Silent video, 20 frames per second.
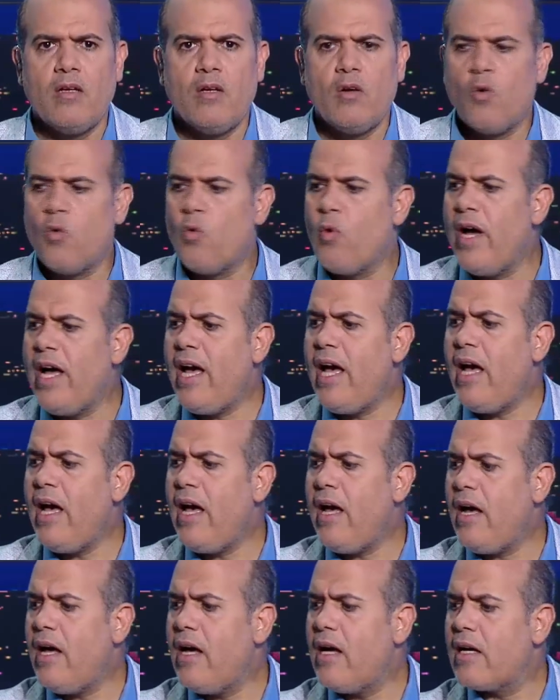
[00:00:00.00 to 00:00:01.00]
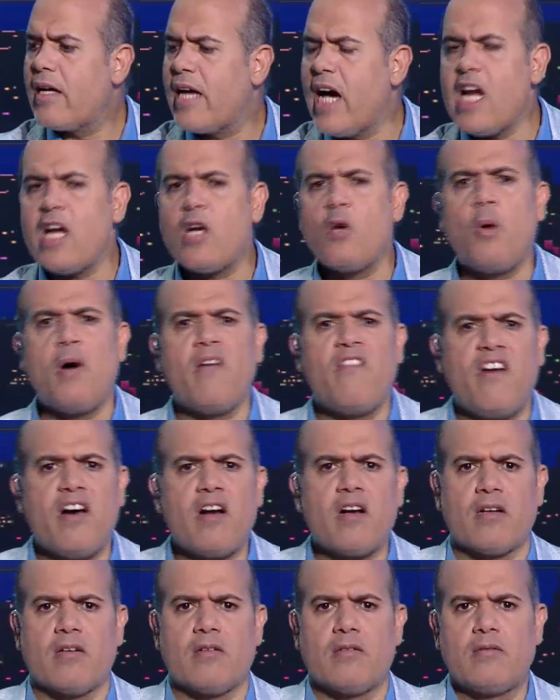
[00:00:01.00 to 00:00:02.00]
وكر
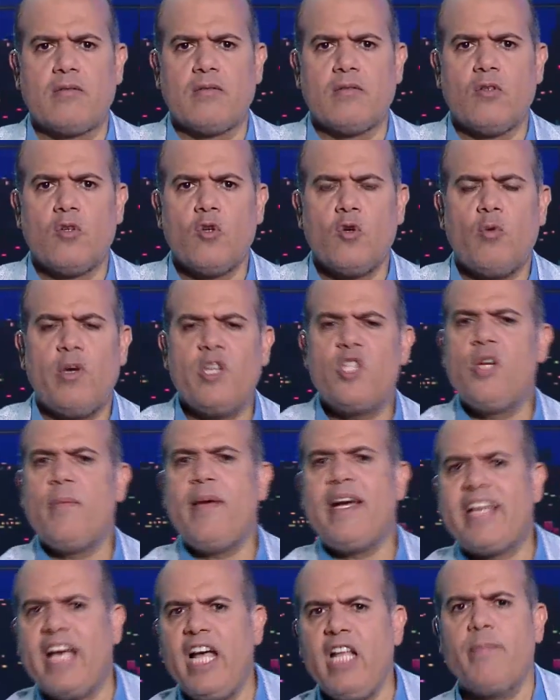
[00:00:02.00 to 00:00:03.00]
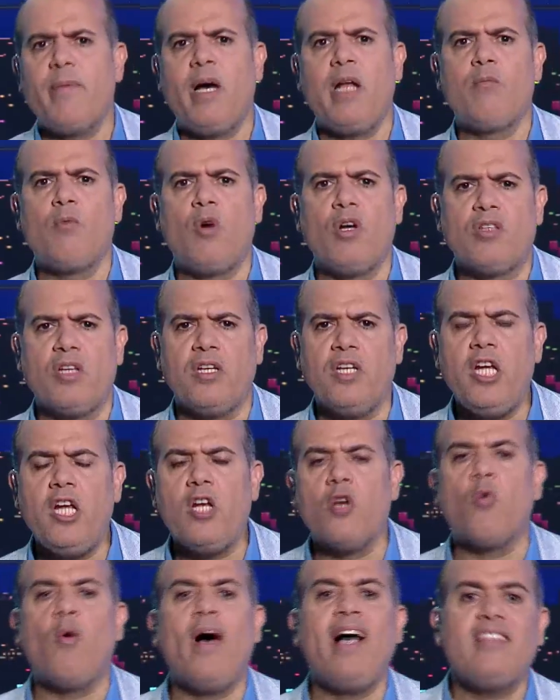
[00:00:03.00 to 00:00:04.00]
وفر واشتباكات مع
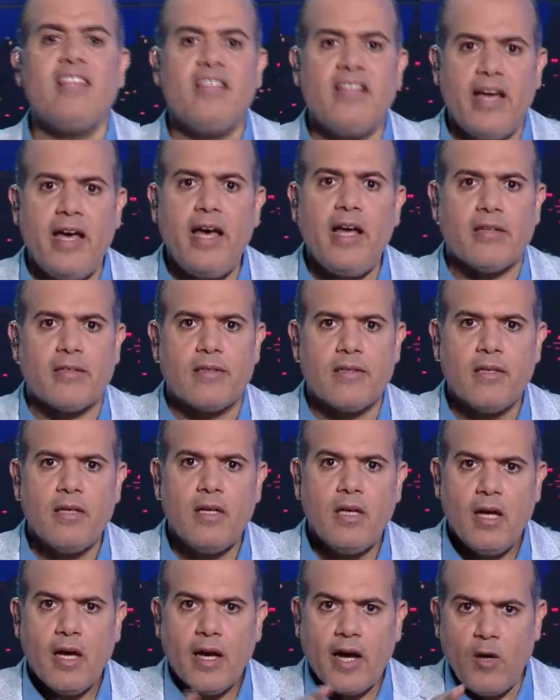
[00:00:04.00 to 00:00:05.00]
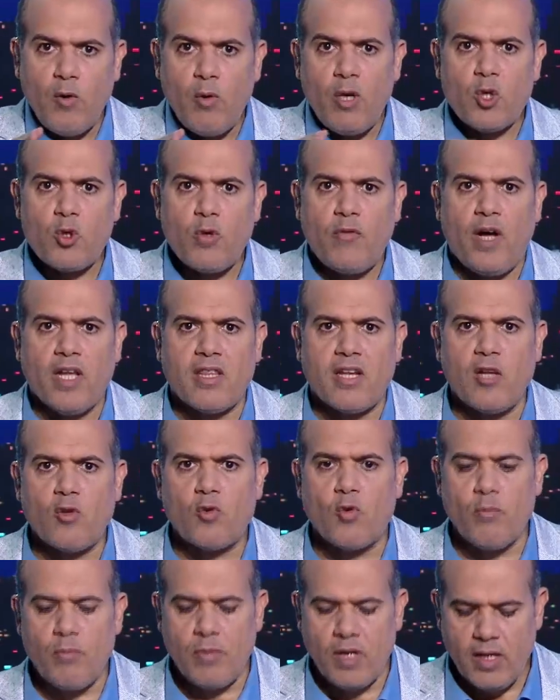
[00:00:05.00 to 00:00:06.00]
المواطنين واعتداءات خلونا نشوف
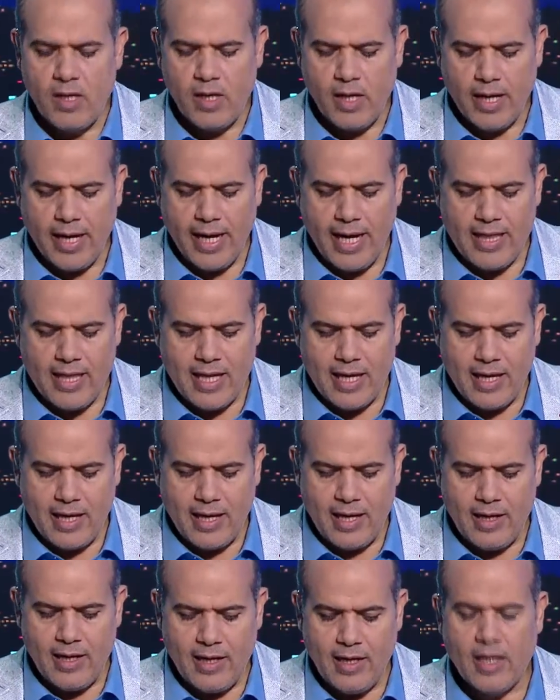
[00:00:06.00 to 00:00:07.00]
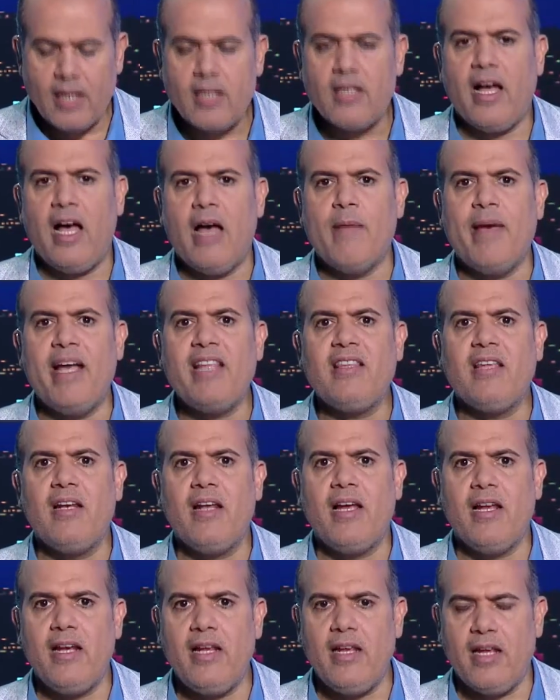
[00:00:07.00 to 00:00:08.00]
حضراتكم هذا الاقتحامات
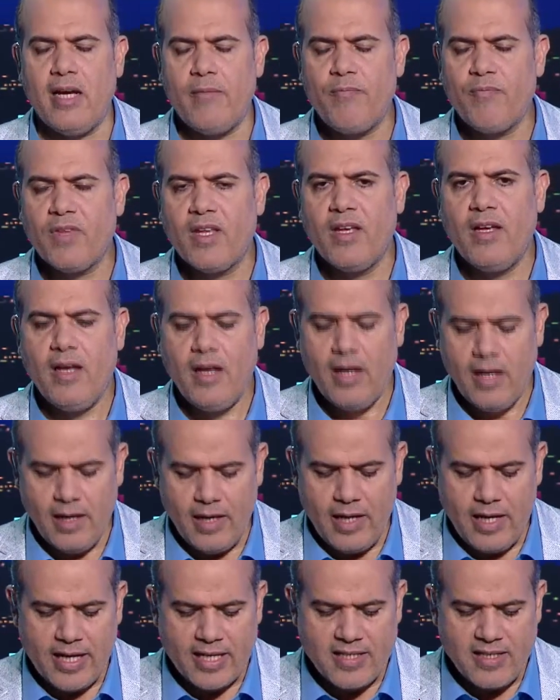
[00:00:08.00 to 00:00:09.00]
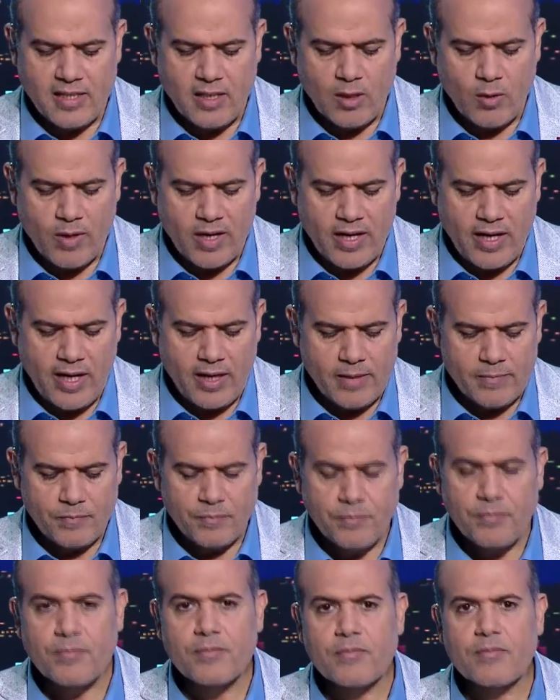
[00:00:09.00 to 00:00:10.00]
الليليه لجازيت الوراء
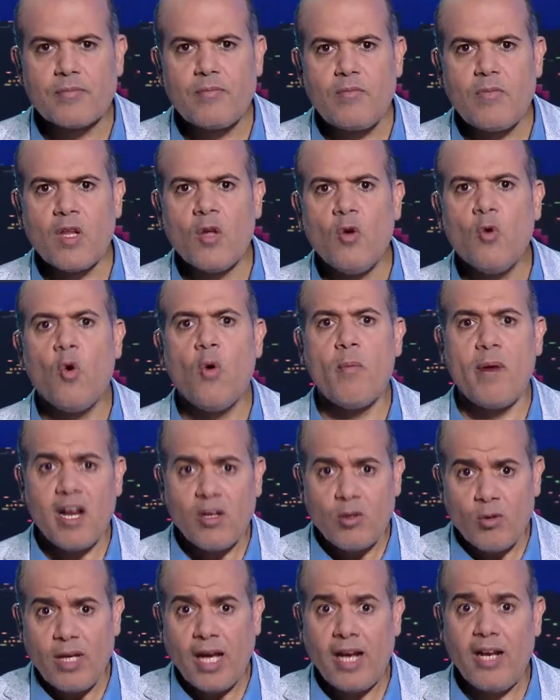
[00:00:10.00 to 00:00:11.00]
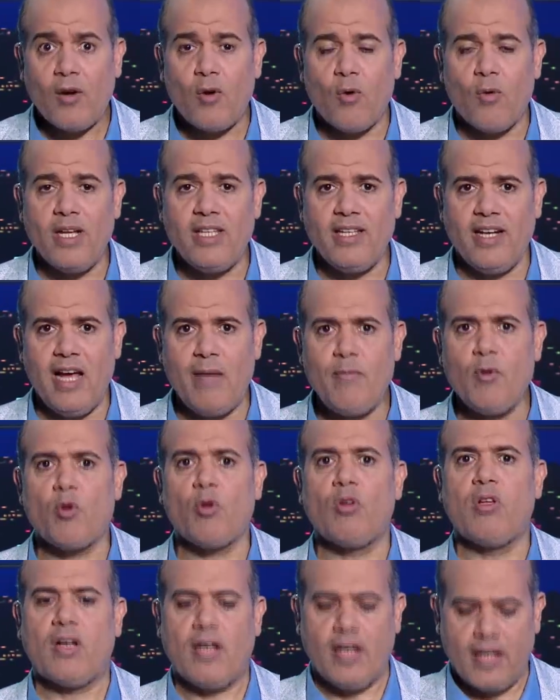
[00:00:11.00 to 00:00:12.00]
وبرضه داخله قوات الامن
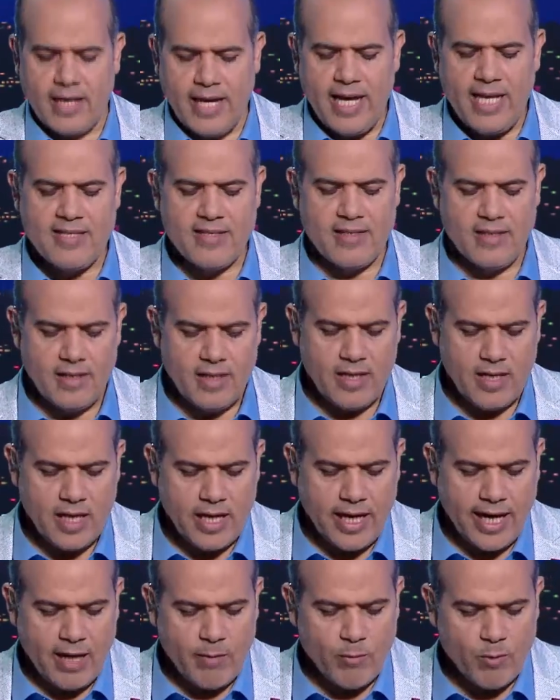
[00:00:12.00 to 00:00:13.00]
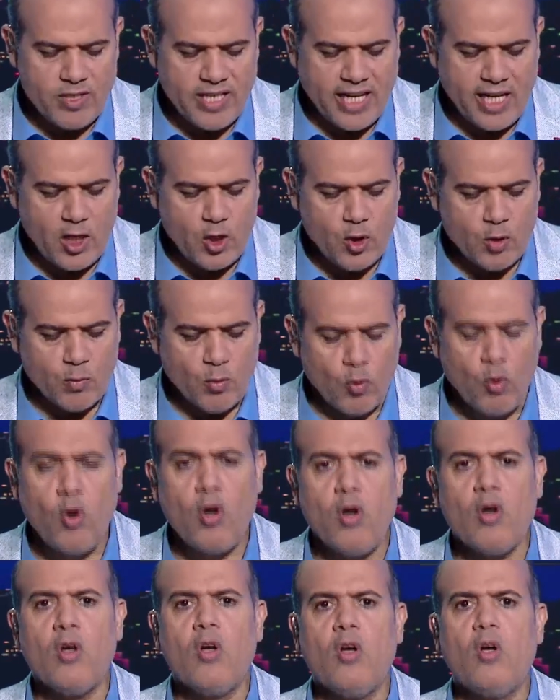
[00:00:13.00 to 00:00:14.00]
تطلق الغاز المسيل
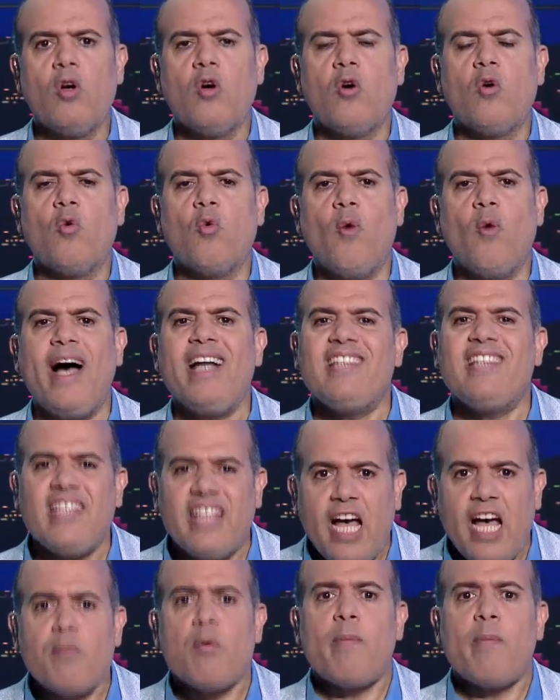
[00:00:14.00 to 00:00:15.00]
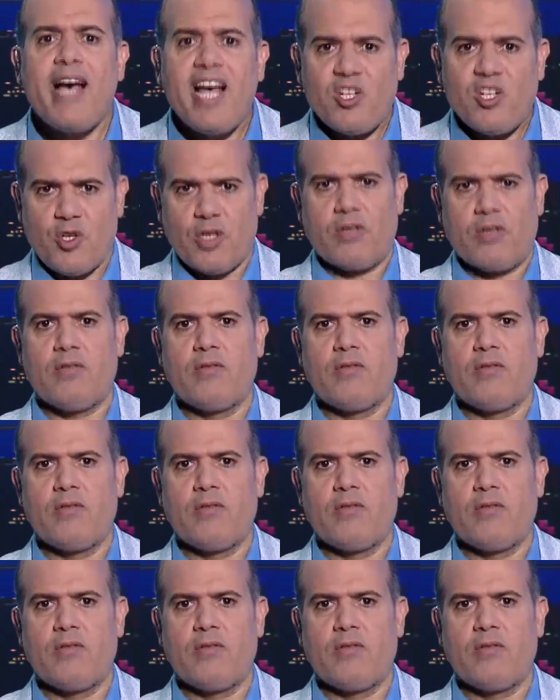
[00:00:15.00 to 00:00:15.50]
للدموع واعتداء مباشر